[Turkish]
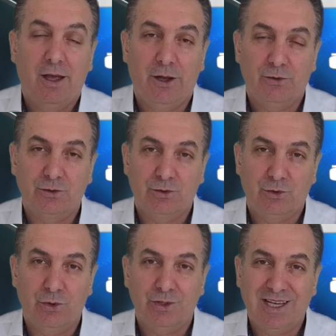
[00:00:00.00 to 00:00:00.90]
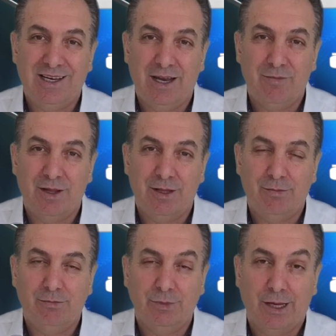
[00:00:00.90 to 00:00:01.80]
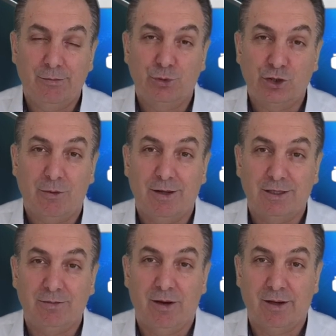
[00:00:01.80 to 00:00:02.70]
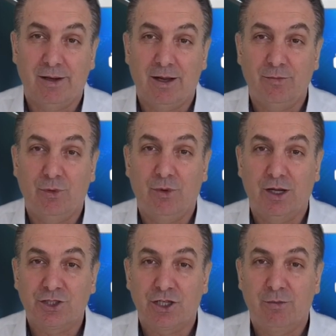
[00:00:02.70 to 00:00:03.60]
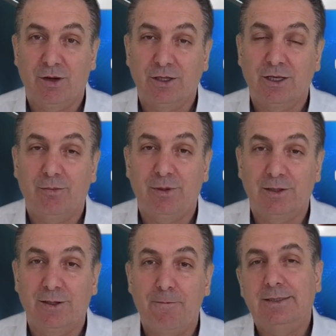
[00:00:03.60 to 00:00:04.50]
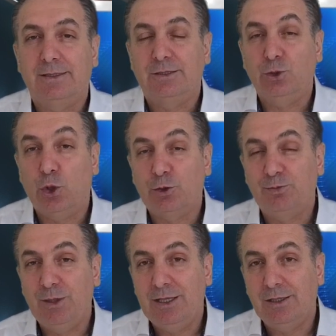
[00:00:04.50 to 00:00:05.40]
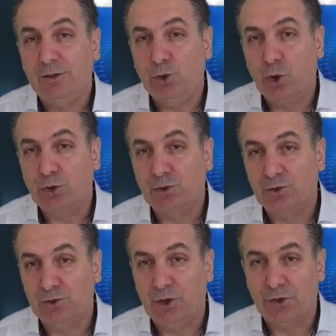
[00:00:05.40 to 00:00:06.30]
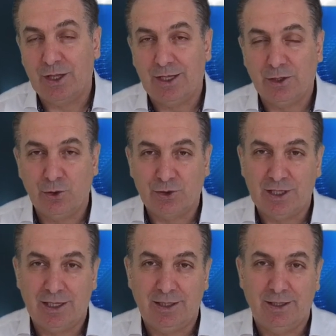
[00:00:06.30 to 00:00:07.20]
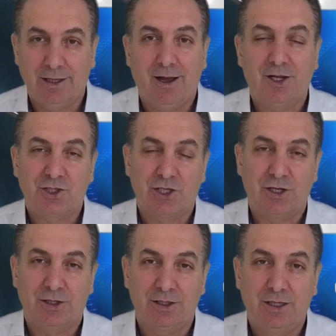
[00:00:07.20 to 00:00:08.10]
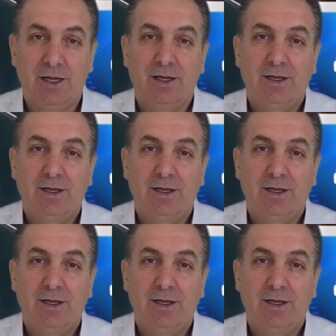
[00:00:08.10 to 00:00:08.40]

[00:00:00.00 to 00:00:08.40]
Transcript: Henüz güncellenmedi. Yani bu sabah itibariyle bu açıklama yapıldı. E, 4404'e yükseldiğini açıkladı.